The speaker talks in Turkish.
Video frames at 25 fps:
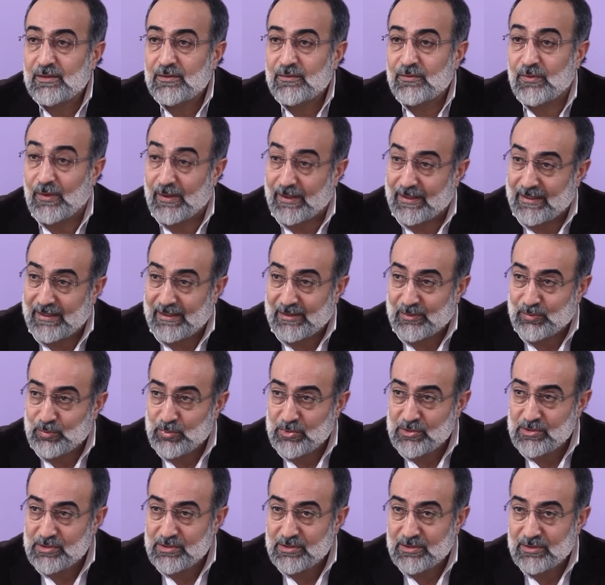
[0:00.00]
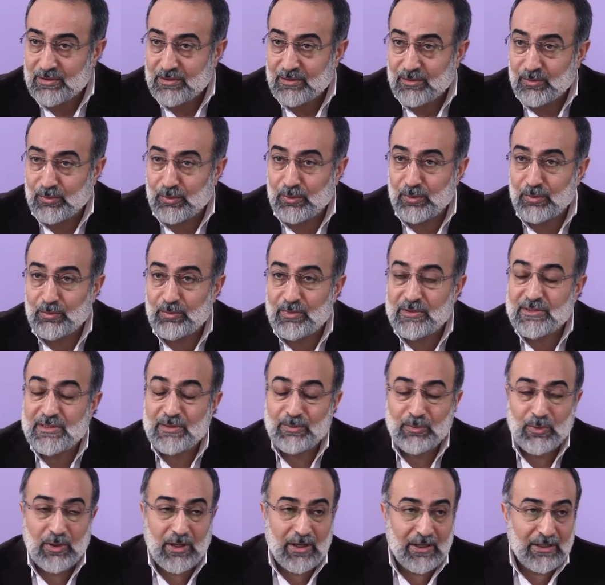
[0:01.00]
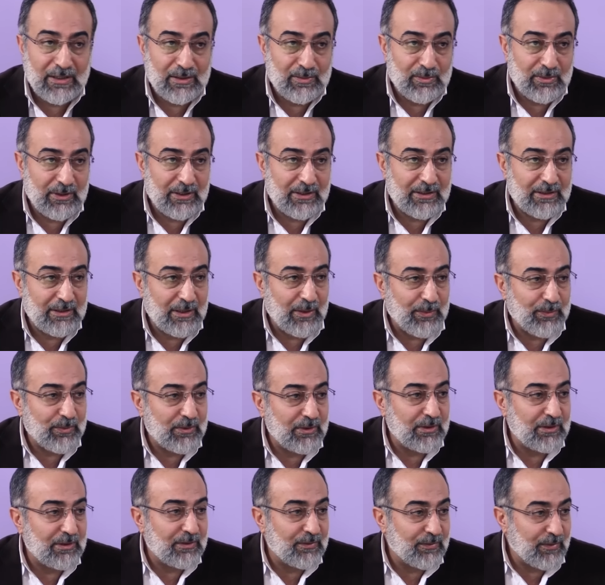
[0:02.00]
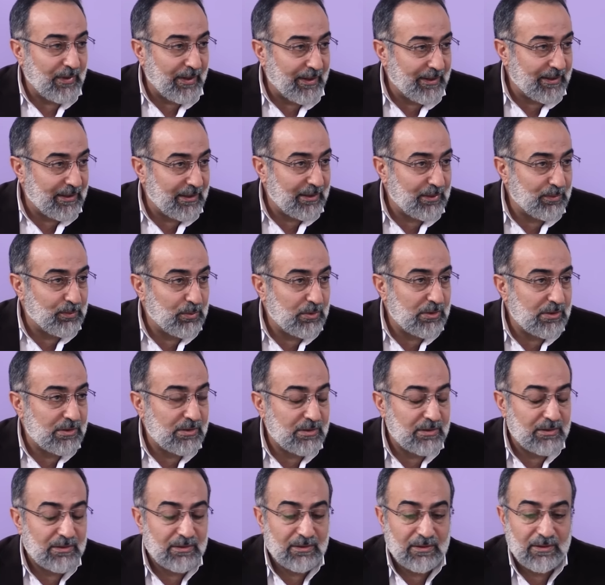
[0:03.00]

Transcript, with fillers: fark etmiş. Onun bize muallimlik yaptığını fark etmiş.